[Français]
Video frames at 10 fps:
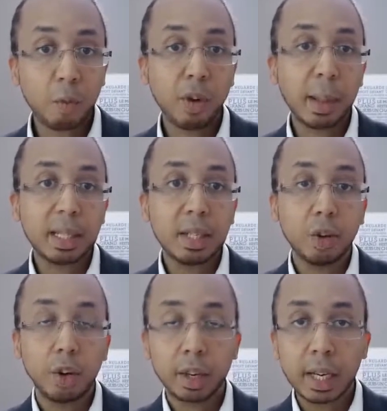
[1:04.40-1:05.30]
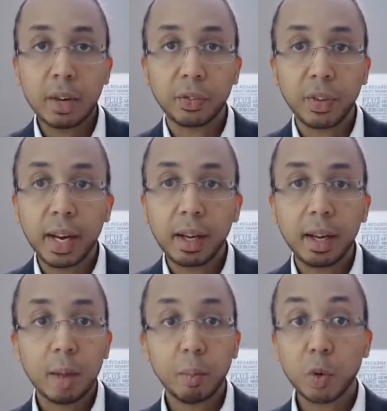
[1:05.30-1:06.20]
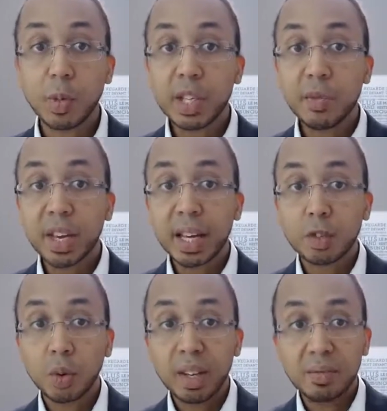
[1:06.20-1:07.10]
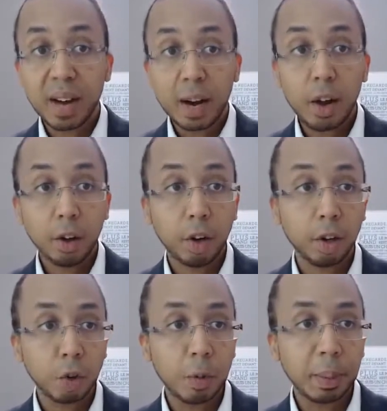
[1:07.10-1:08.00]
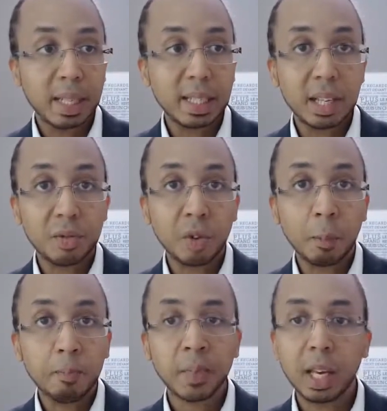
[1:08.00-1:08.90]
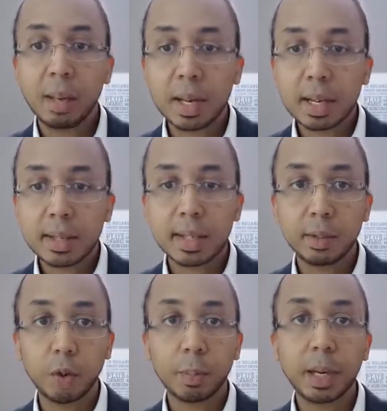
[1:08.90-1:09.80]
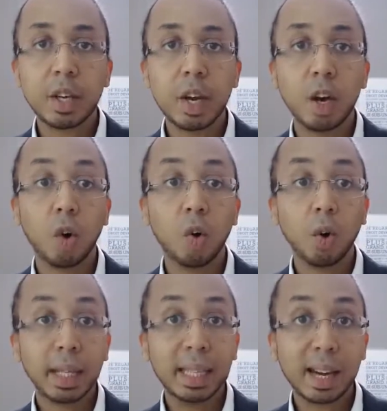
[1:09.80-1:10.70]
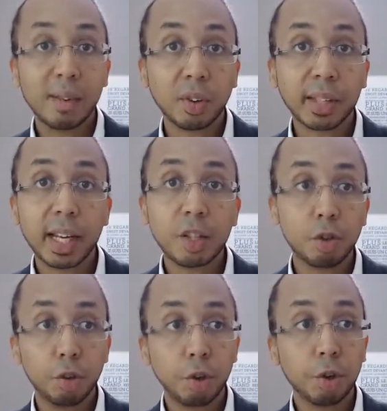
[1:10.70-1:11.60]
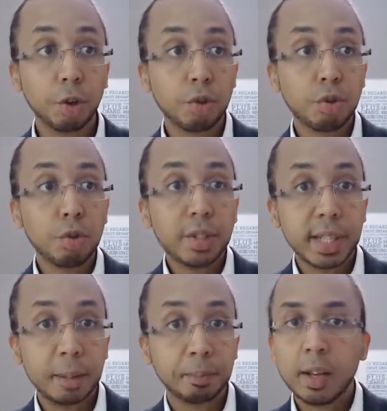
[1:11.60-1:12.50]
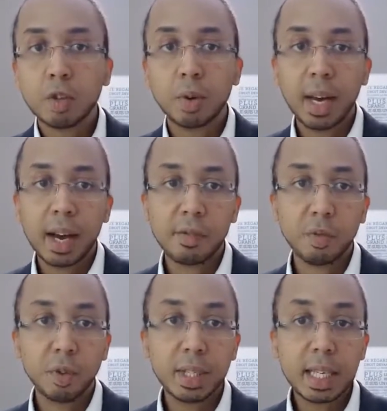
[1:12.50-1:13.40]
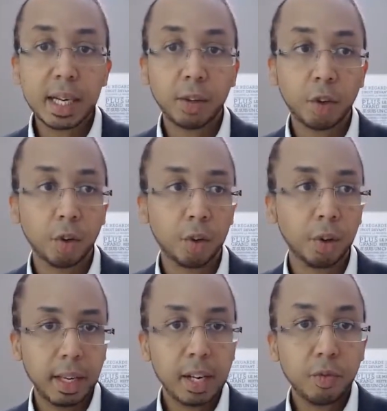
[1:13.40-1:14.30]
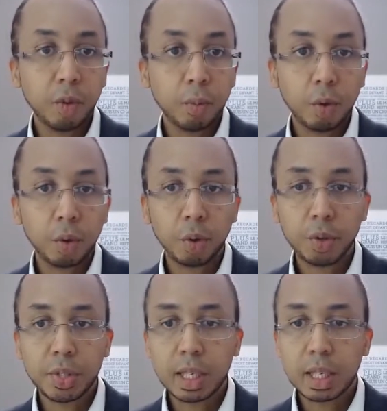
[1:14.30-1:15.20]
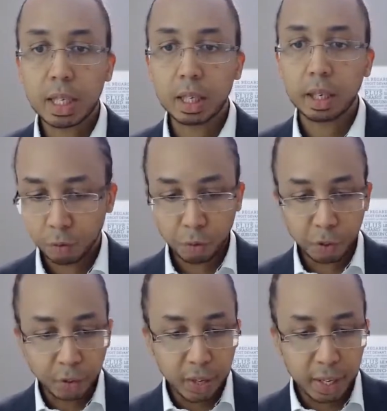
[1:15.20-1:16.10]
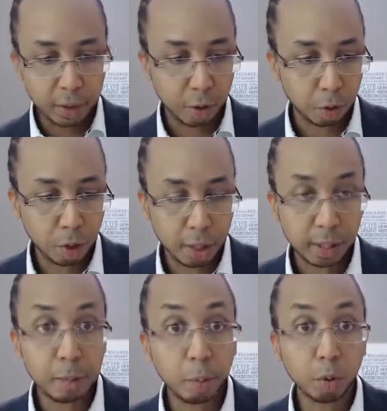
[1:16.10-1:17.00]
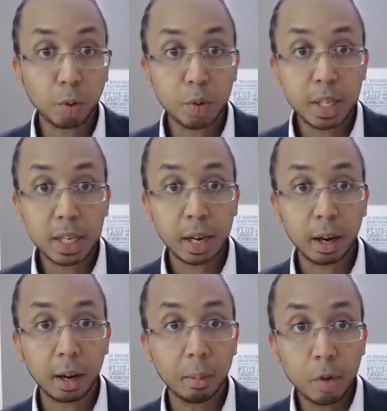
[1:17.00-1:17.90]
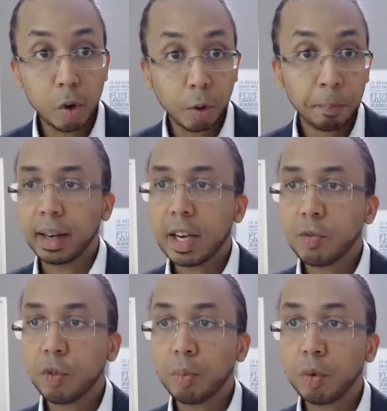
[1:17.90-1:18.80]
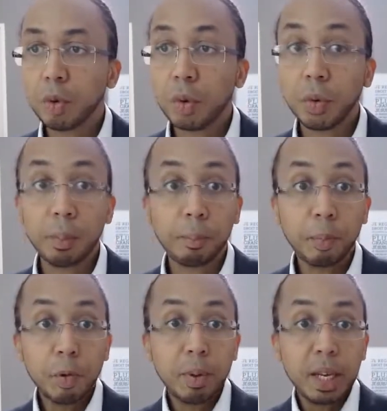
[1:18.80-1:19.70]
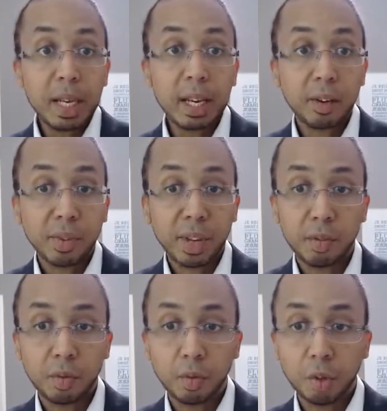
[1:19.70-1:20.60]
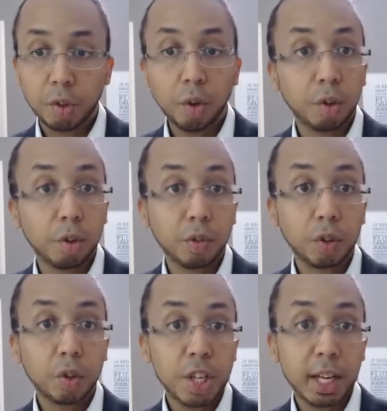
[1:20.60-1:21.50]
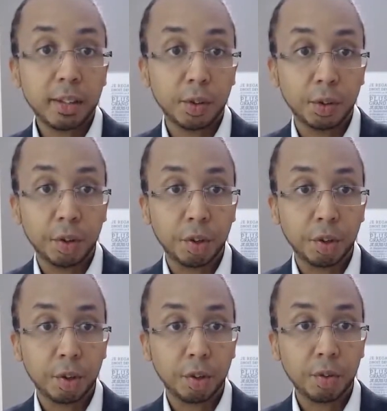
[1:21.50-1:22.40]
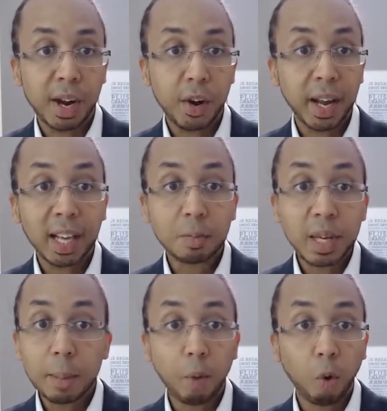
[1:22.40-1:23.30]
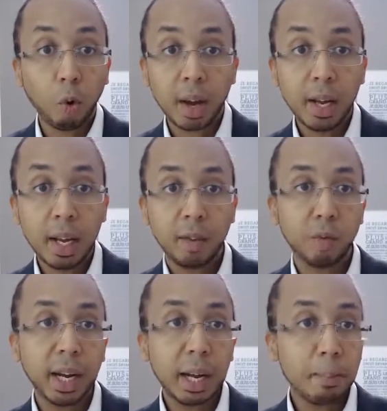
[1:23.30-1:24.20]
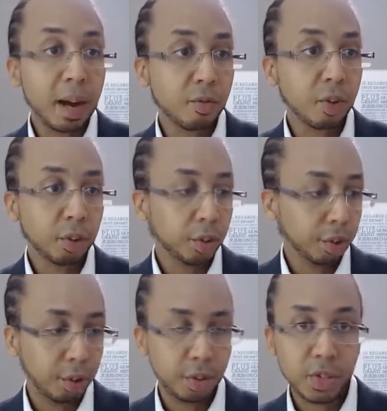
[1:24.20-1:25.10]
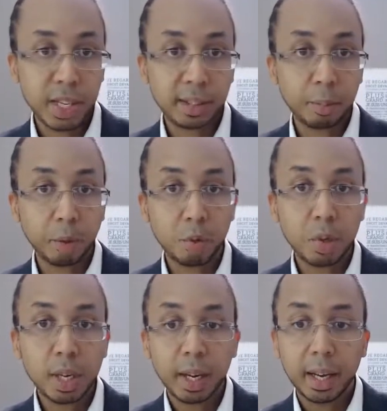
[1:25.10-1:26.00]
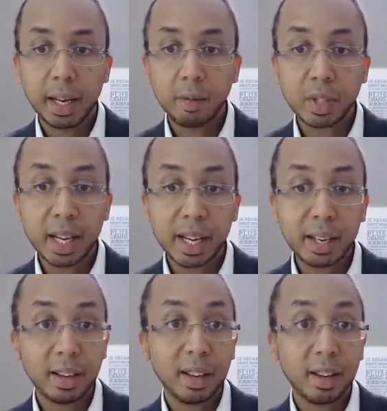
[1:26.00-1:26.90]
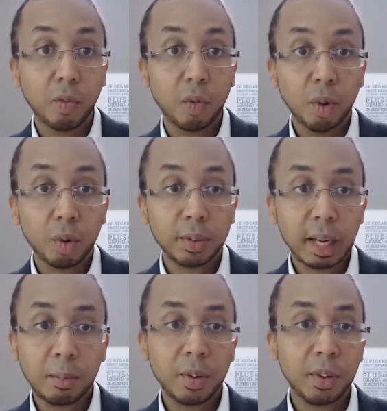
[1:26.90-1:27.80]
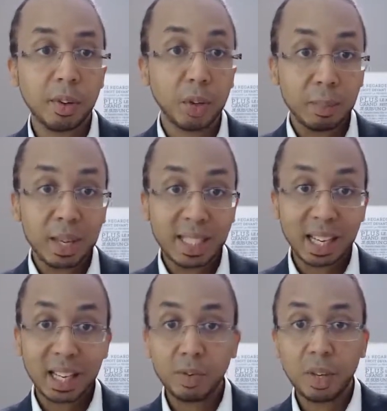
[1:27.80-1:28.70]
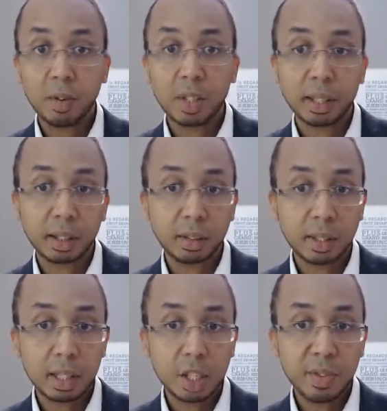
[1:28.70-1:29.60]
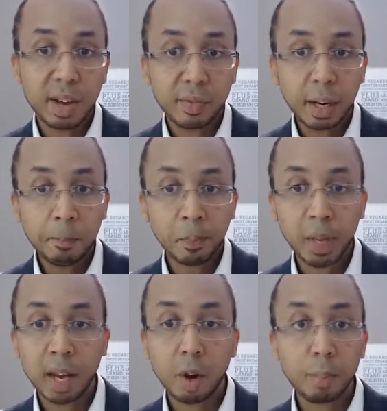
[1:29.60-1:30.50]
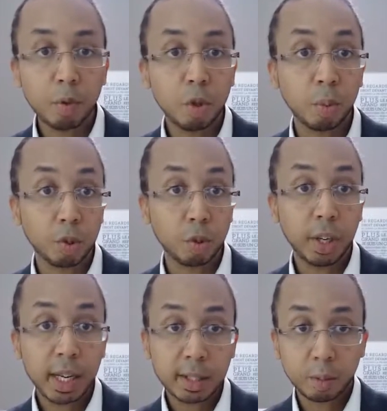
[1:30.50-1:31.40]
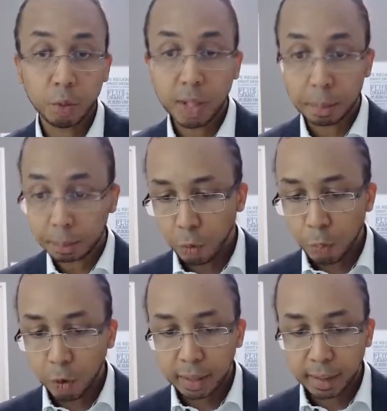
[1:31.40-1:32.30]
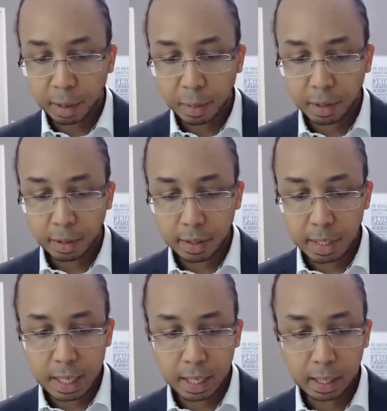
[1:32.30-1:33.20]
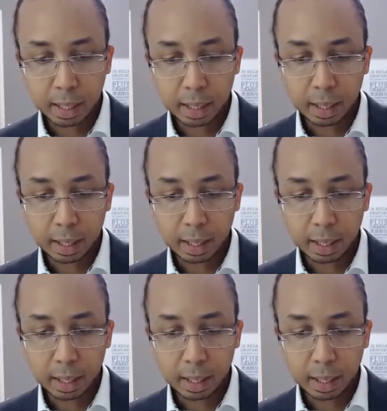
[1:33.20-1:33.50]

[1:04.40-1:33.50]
pour faire partie de leur clientèle, pour spécifier quelles sont les valeurs que l'entreprise défend, eh bien, ces entreprises ont davantage de succès. Cela veut dire que il vaut mieux si vous vendez euh, des, produits euh, bio, il vaut mieux publier en fait votre votre charte euh, de, valeur et expliquer pourquoi vous n'allez pas vendre certains produits et vous allez volontairement entre guillemets sacrifier une certaine quantité de chiffre d'affaires et avoir plus de monde. Je donne un exemple tout simple. Vous pourriez très bien dire